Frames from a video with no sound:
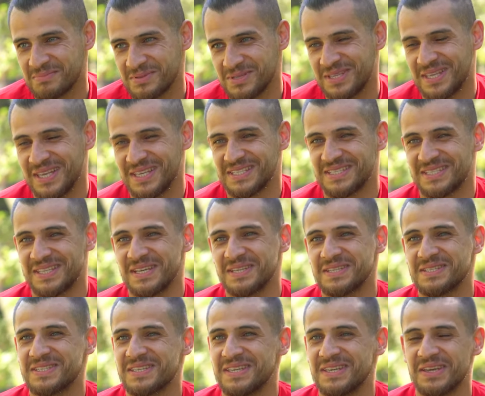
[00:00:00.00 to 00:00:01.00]
Biz de
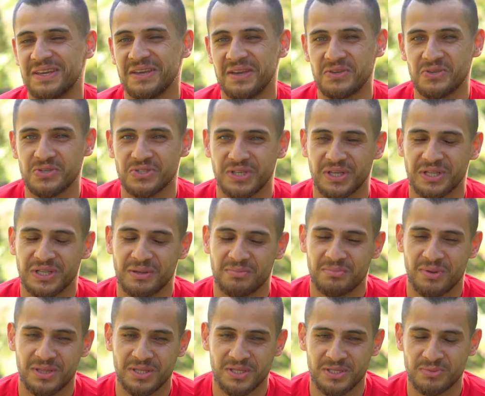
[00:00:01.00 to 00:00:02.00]
isteriz. Ee, inşallah
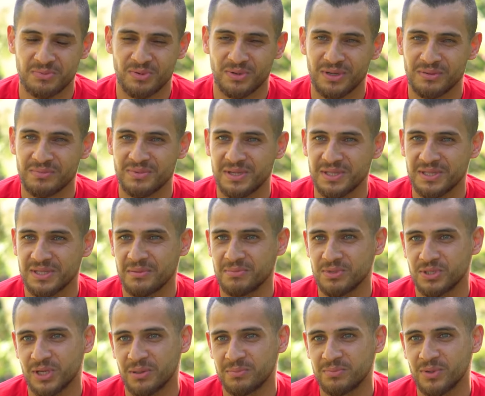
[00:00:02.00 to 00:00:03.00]
Pendik Spor'la birlikte
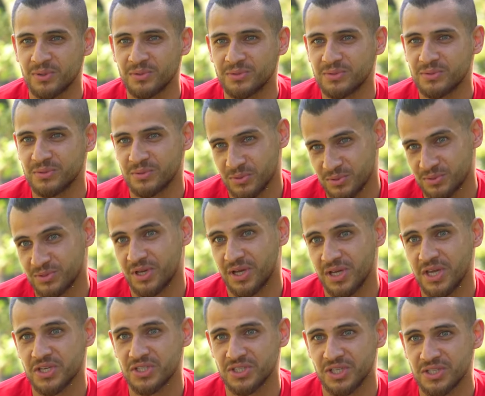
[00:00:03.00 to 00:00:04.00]
bir şampiyonluk
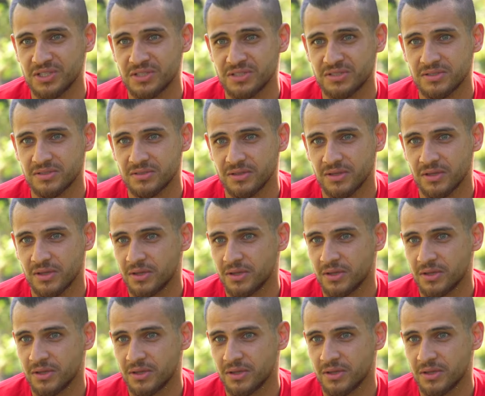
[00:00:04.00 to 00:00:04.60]
daha yaşarız.